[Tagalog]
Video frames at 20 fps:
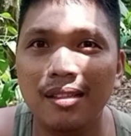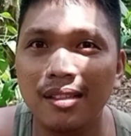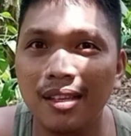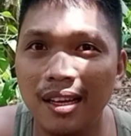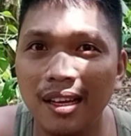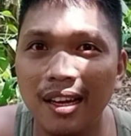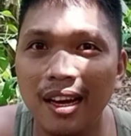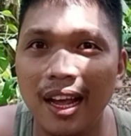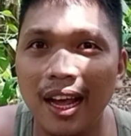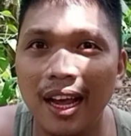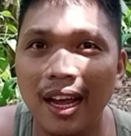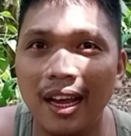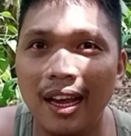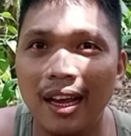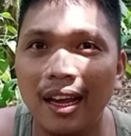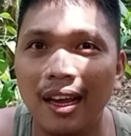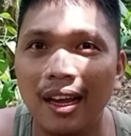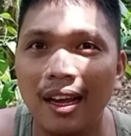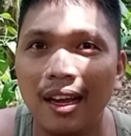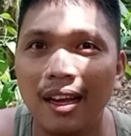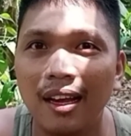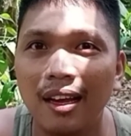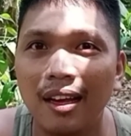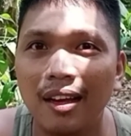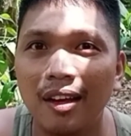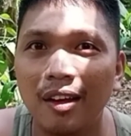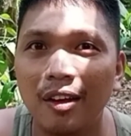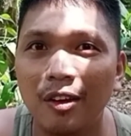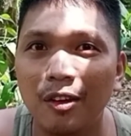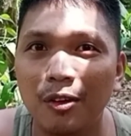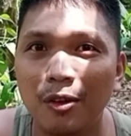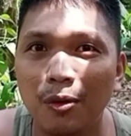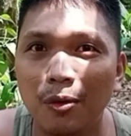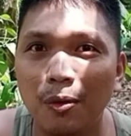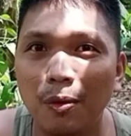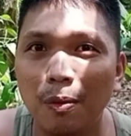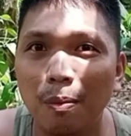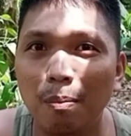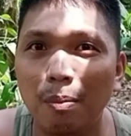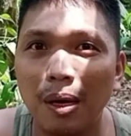sili
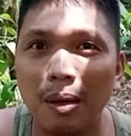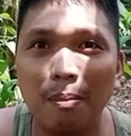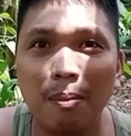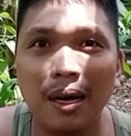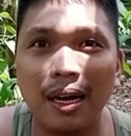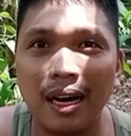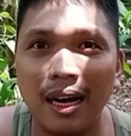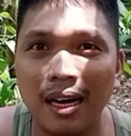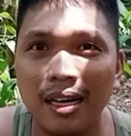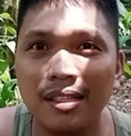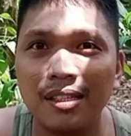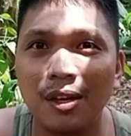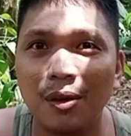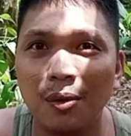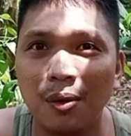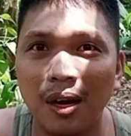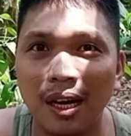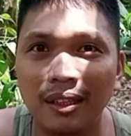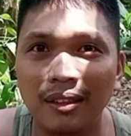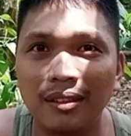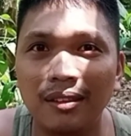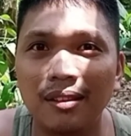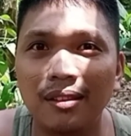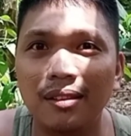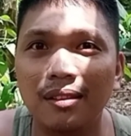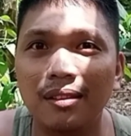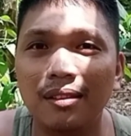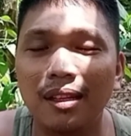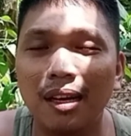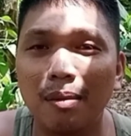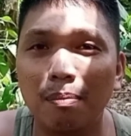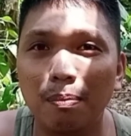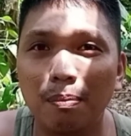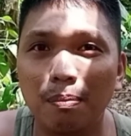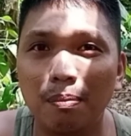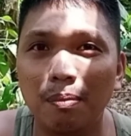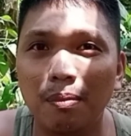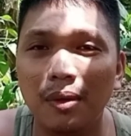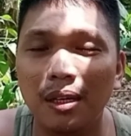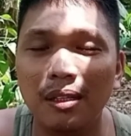yung pagbara sa ugat ng
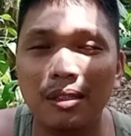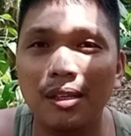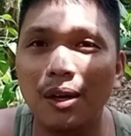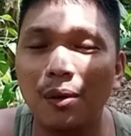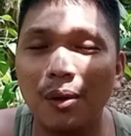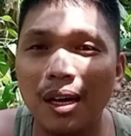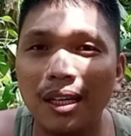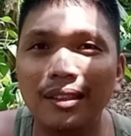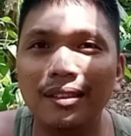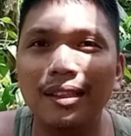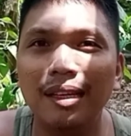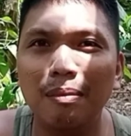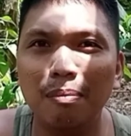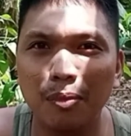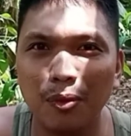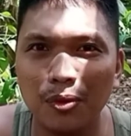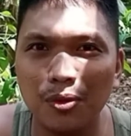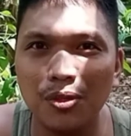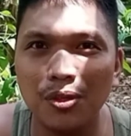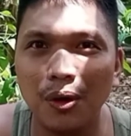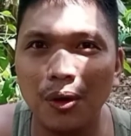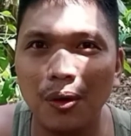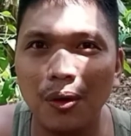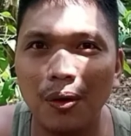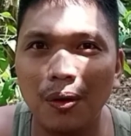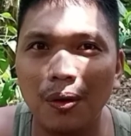sa ugat ng puso